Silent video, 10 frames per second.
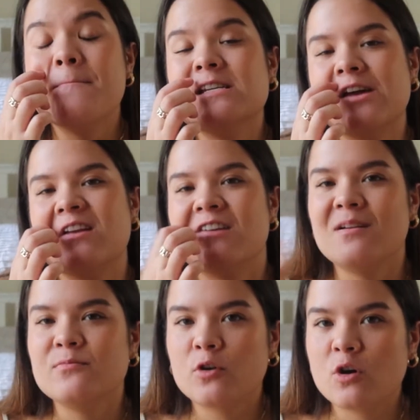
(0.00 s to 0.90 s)
Mais j'avais la
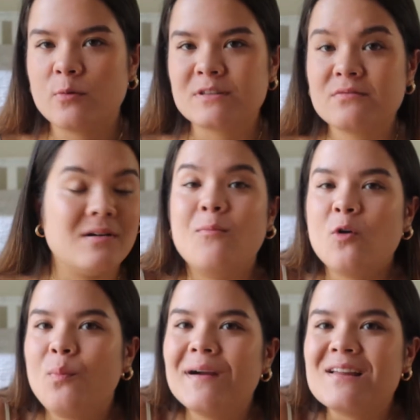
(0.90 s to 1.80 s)
flemme de recommencer. Enfin, mon
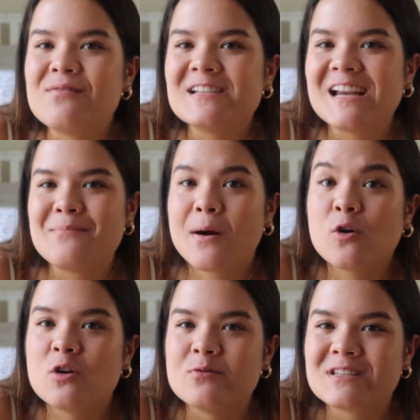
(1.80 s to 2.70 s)
repas, il est fait, j'allais pas
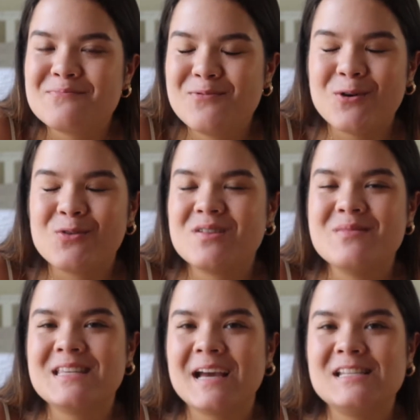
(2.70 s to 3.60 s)
recommencer pour
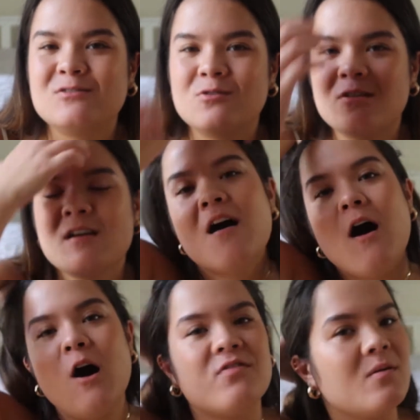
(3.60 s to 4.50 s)
refilmer, c'est ridicule.
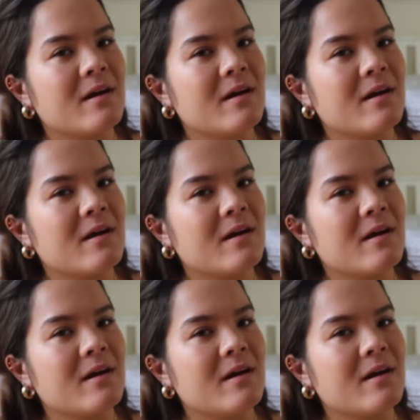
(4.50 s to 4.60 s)
Enfin